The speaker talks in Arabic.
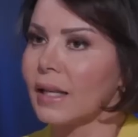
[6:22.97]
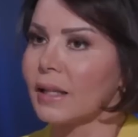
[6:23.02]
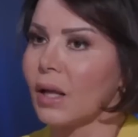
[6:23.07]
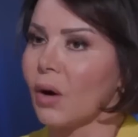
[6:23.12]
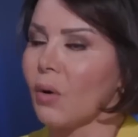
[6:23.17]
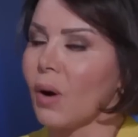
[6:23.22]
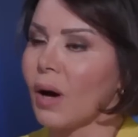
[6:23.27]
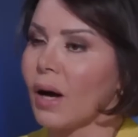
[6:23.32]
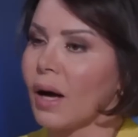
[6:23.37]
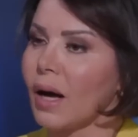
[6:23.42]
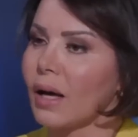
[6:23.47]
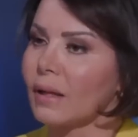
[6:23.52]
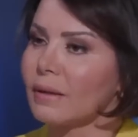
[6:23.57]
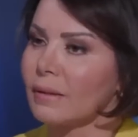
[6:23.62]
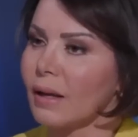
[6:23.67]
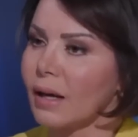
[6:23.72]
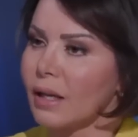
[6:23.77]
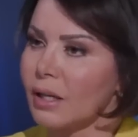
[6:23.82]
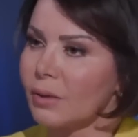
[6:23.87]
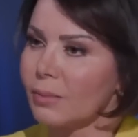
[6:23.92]
تتوقع
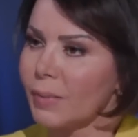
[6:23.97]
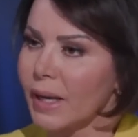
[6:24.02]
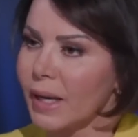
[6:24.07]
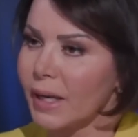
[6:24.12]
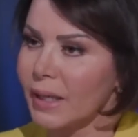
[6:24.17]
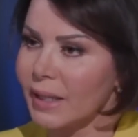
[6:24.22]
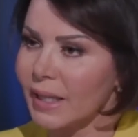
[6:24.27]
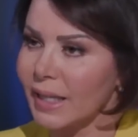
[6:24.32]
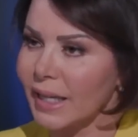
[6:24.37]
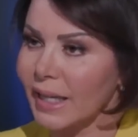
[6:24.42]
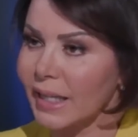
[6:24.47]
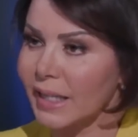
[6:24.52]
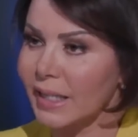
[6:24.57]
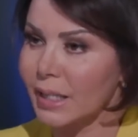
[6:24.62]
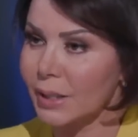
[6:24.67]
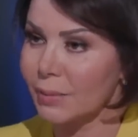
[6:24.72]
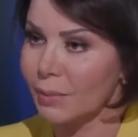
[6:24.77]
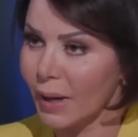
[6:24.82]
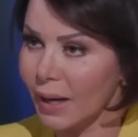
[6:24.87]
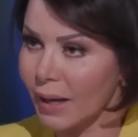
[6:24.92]
طالبان
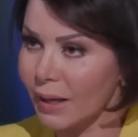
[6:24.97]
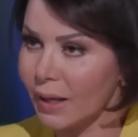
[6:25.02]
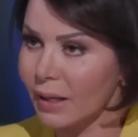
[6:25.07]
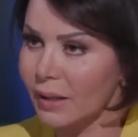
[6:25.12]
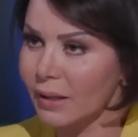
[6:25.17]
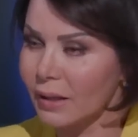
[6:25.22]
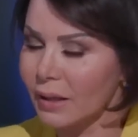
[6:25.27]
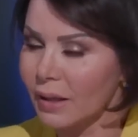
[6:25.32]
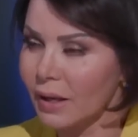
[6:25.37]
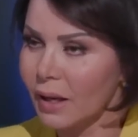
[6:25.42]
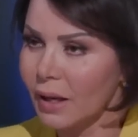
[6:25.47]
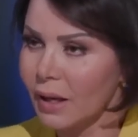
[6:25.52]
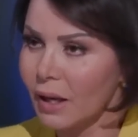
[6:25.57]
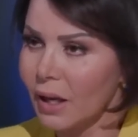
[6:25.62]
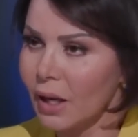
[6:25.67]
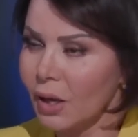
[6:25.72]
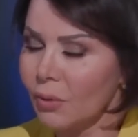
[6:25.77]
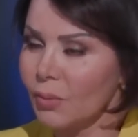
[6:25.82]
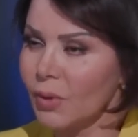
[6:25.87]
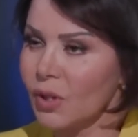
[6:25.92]
اختبارا
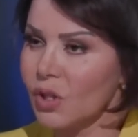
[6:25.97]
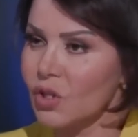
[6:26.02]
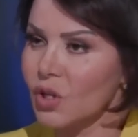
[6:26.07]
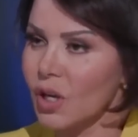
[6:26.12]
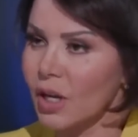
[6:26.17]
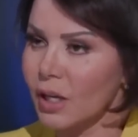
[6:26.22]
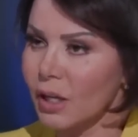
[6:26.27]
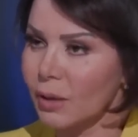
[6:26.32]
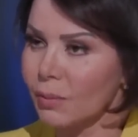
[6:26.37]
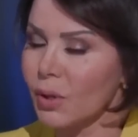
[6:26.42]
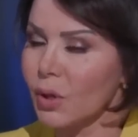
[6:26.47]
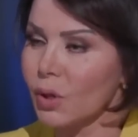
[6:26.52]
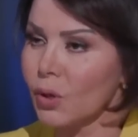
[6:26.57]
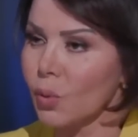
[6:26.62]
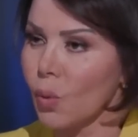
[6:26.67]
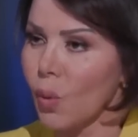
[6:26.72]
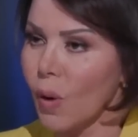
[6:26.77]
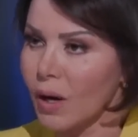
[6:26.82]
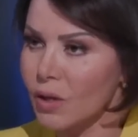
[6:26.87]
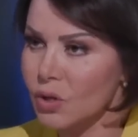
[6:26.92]
من جانب
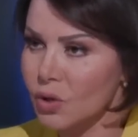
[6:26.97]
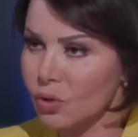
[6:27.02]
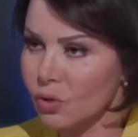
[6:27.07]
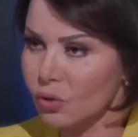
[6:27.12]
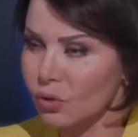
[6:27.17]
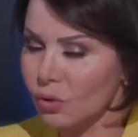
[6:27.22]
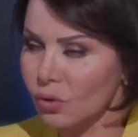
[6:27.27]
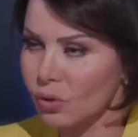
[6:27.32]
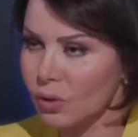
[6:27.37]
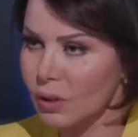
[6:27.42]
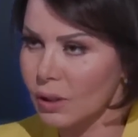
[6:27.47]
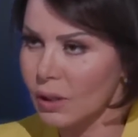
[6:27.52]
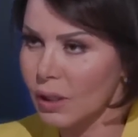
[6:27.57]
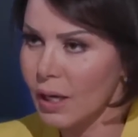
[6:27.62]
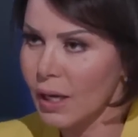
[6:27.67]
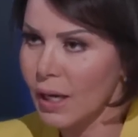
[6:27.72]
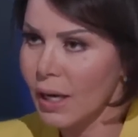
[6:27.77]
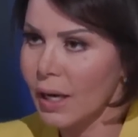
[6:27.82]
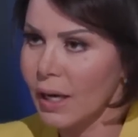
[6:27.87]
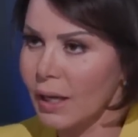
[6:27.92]
واشنطن
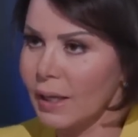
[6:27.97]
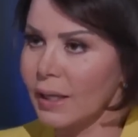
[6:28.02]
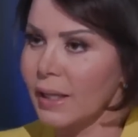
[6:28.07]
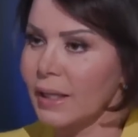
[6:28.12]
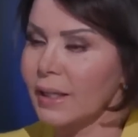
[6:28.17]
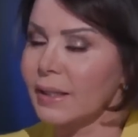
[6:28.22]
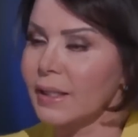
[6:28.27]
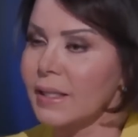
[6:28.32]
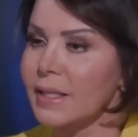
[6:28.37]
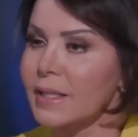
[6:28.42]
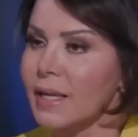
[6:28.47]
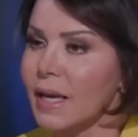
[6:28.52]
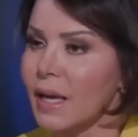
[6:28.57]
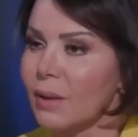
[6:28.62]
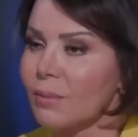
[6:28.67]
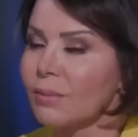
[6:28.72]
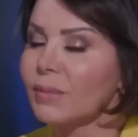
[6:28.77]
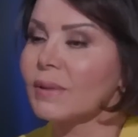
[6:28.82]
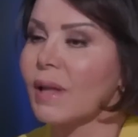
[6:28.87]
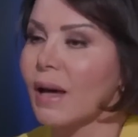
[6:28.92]

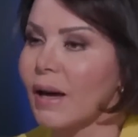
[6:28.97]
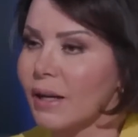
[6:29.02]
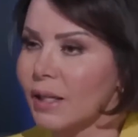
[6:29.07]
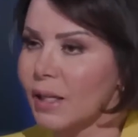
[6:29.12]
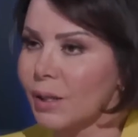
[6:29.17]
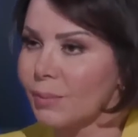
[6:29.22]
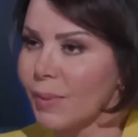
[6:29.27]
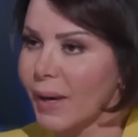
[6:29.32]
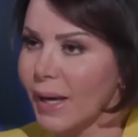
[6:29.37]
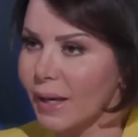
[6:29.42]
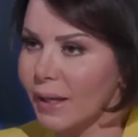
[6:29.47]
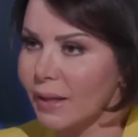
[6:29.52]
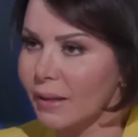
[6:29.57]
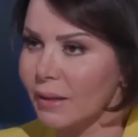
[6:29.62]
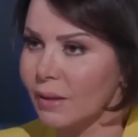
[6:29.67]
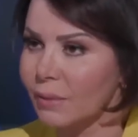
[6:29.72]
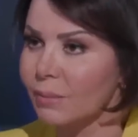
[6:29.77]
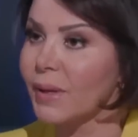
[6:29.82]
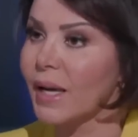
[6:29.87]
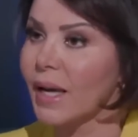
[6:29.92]
لالتزام
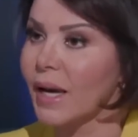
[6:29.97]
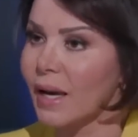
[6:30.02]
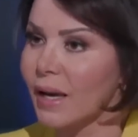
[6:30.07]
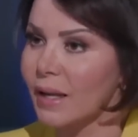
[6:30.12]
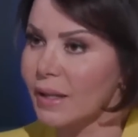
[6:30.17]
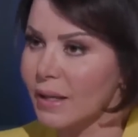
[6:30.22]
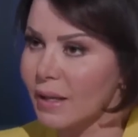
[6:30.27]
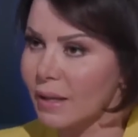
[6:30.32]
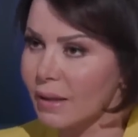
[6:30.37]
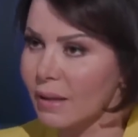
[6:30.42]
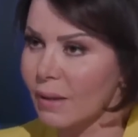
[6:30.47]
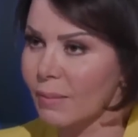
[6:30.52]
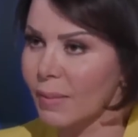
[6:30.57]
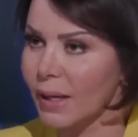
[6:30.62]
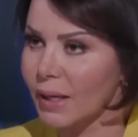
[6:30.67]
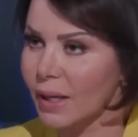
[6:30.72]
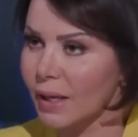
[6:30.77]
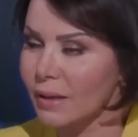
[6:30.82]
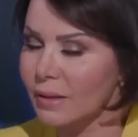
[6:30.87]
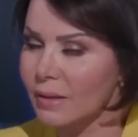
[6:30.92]
طالبان بهذه
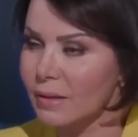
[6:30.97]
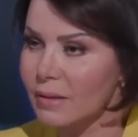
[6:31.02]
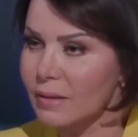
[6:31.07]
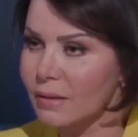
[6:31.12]
الضمانات؟